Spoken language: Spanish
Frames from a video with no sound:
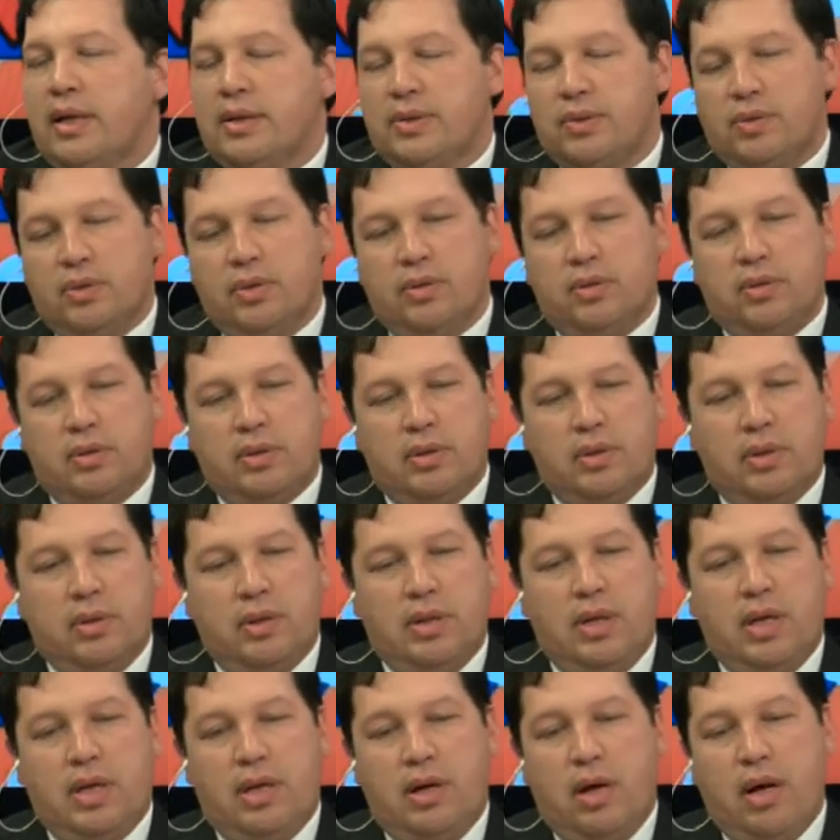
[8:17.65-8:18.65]
caso,
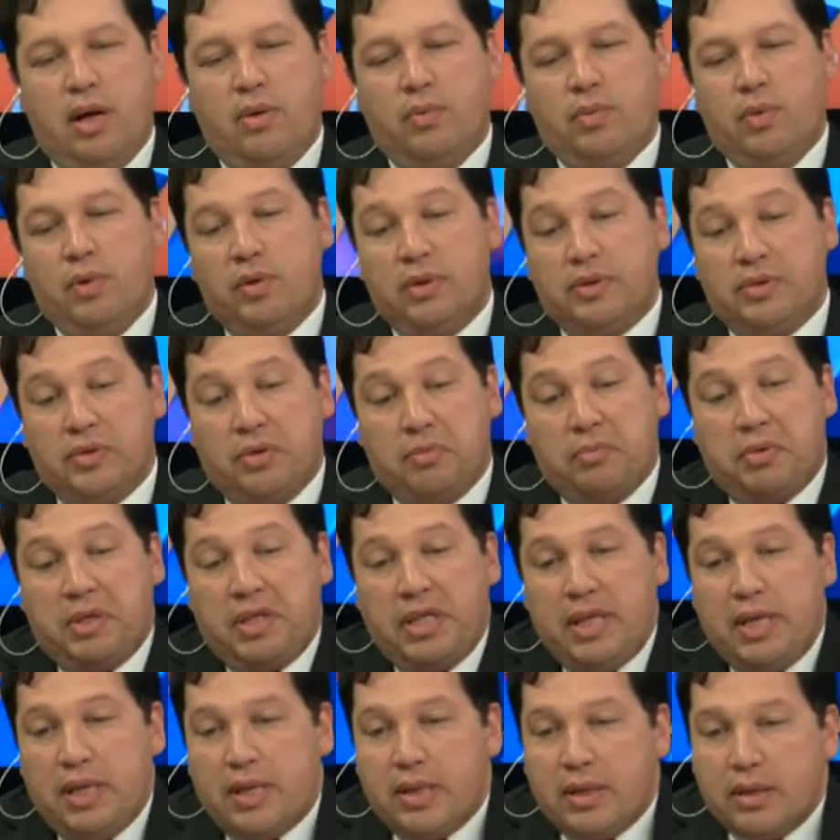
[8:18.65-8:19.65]
eh, a uno le
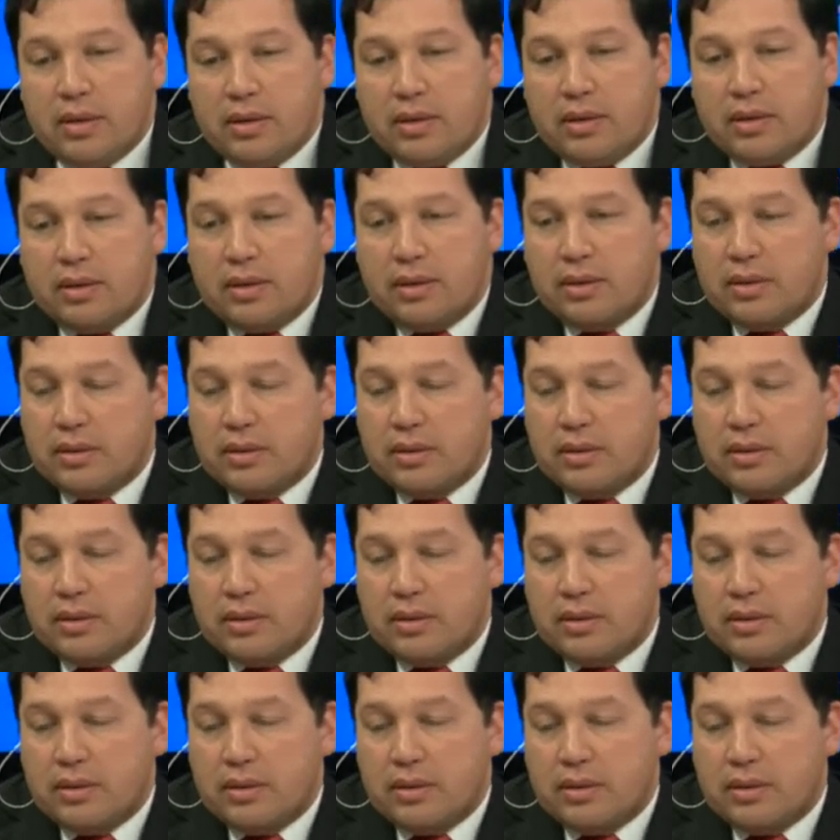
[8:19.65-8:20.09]
sorprendía,